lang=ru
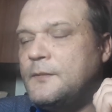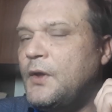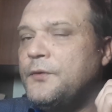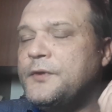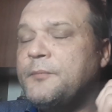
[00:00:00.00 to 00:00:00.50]

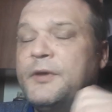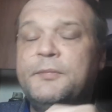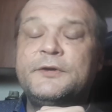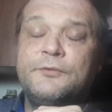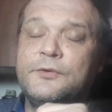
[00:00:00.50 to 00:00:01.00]
Он там
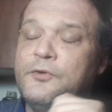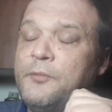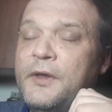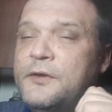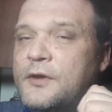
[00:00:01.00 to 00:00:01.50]
подписывает
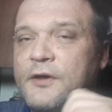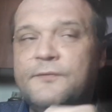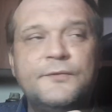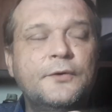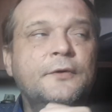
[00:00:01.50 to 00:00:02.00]
документики,
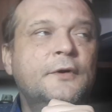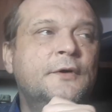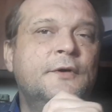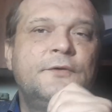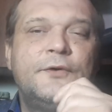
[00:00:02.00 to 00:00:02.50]
все,
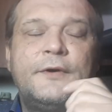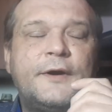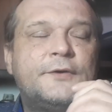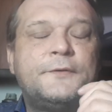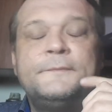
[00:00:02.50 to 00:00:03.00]
все
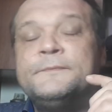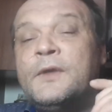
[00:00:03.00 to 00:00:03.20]
хорошо.